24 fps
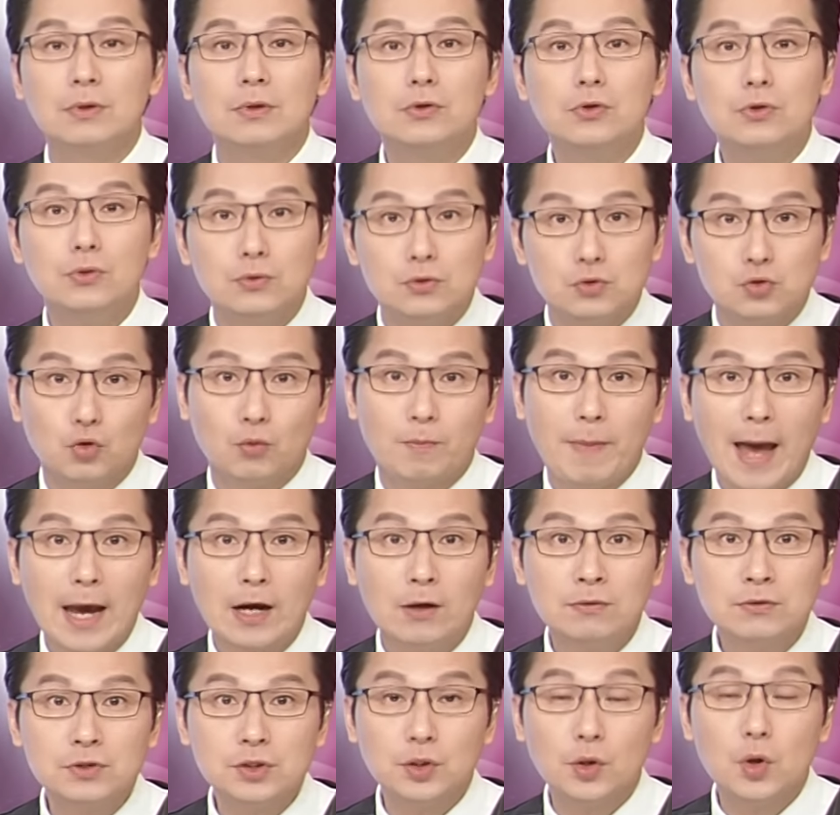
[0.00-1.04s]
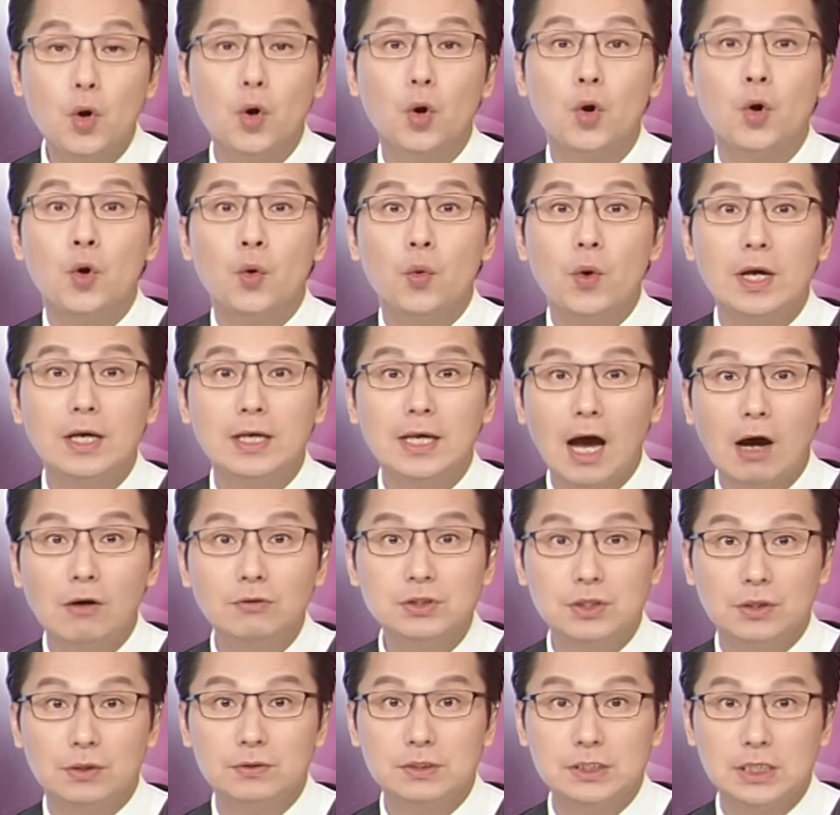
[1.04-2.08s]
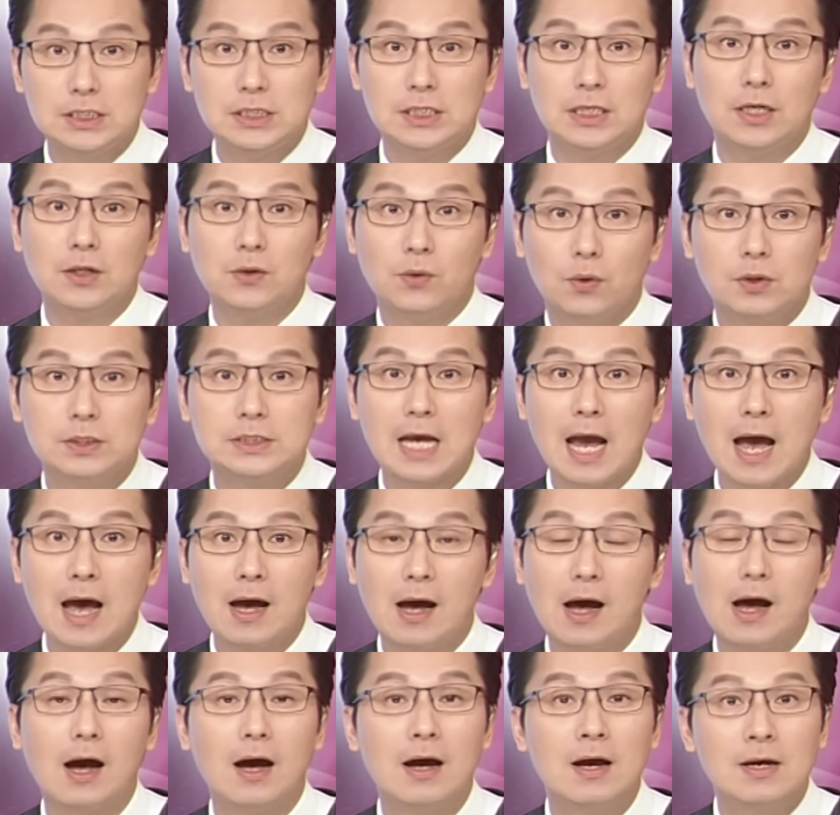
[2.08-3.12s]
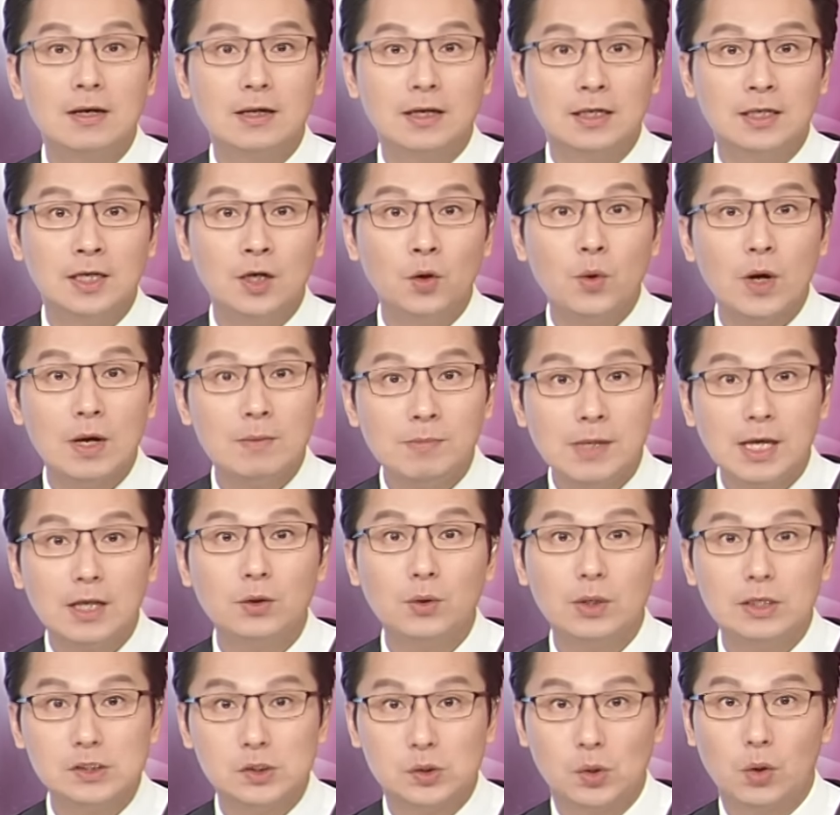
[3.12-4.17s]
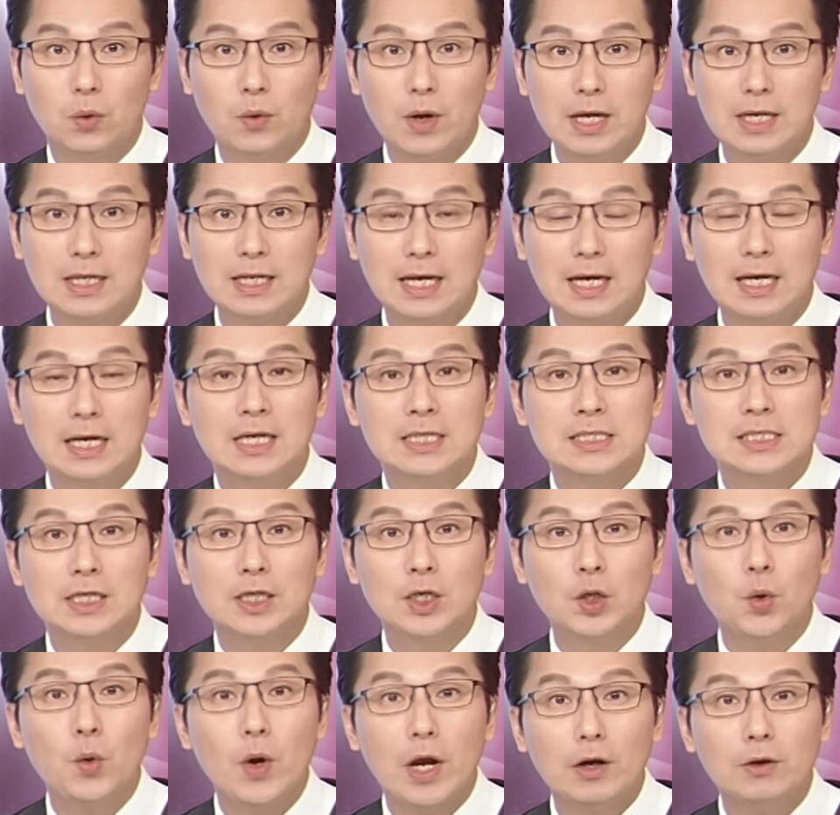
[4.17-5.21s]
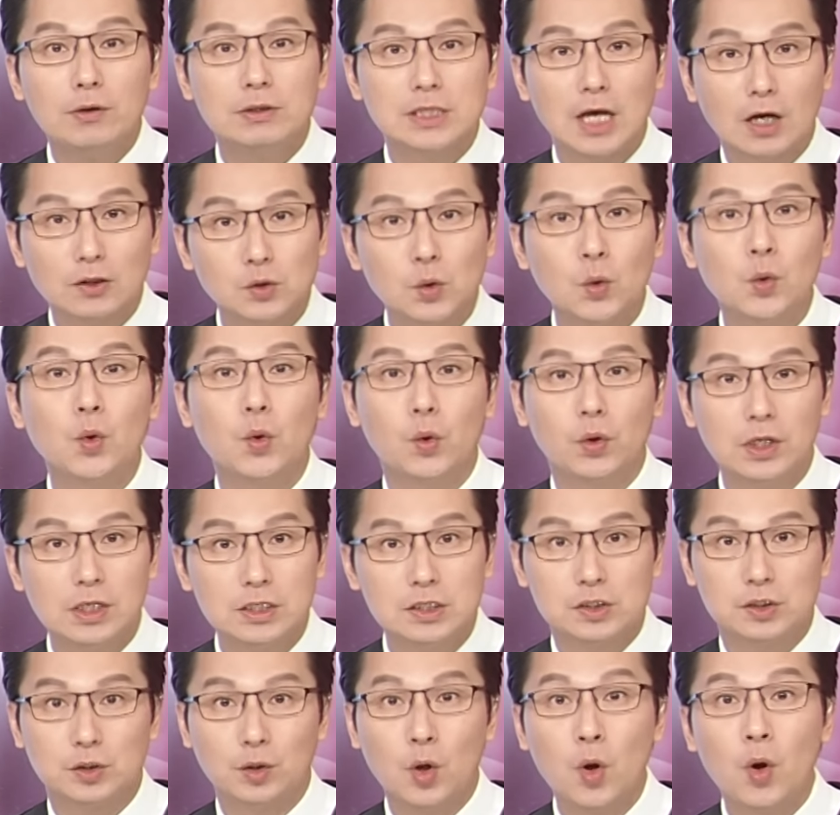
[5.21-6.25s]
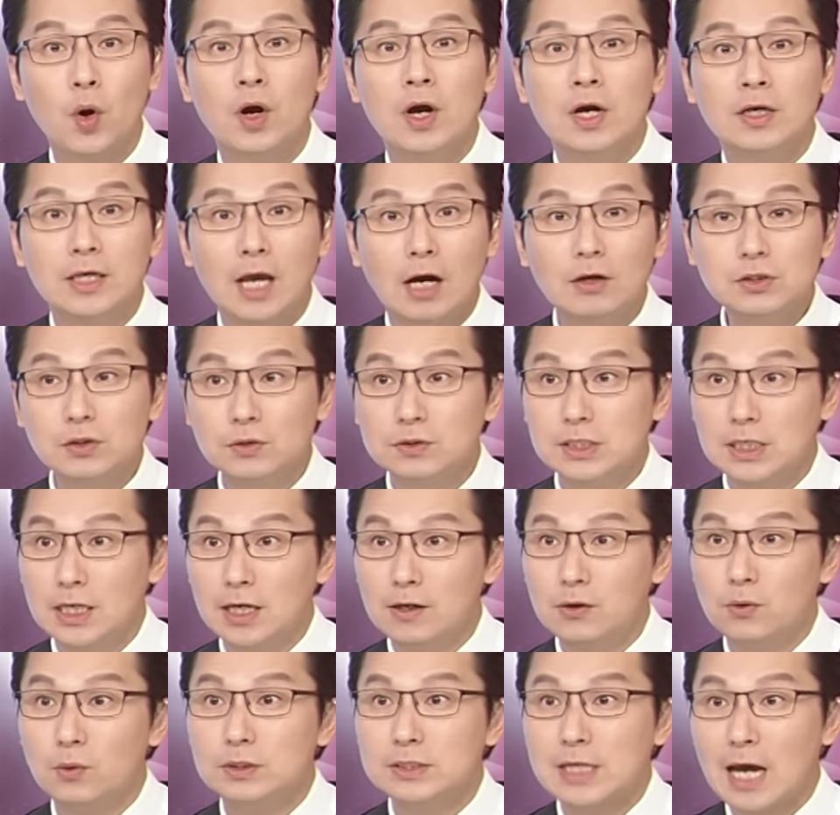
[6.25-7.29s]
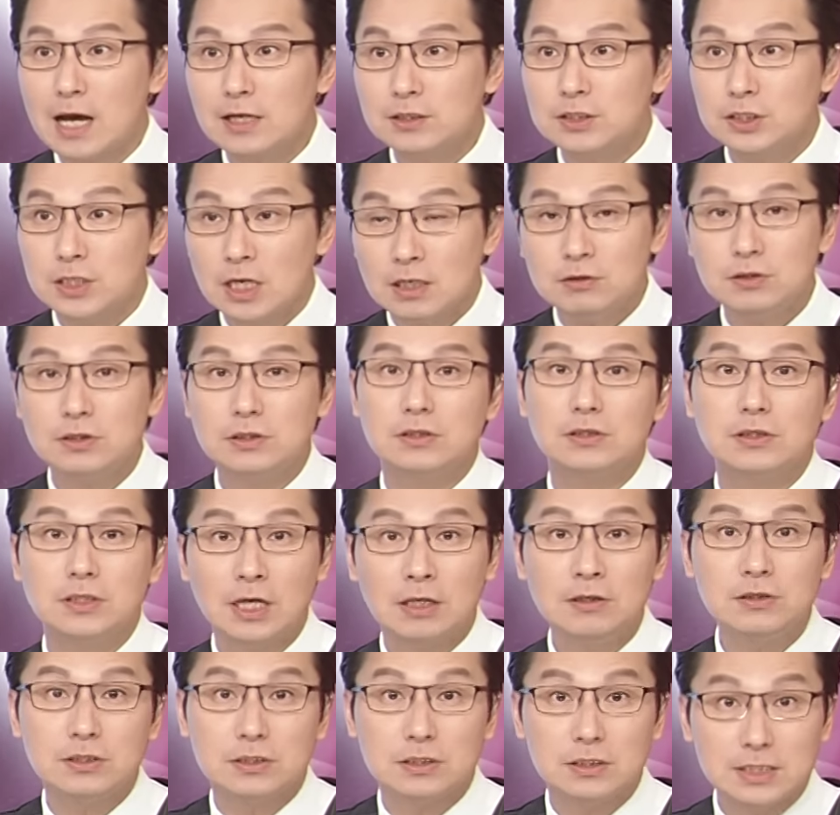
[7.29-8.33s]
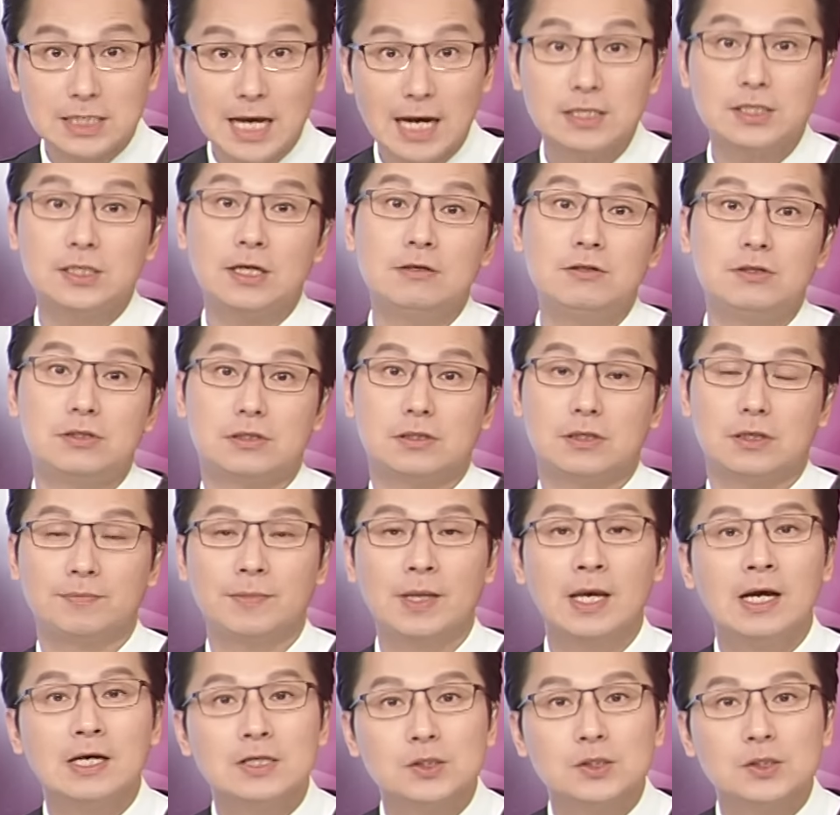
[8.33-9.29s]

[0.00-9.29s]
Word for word: 入主白宫后，会要求这些国家啊，可能会面对所谓的这个汇率操纵国的指控，要求这些国家升值、升值再升值。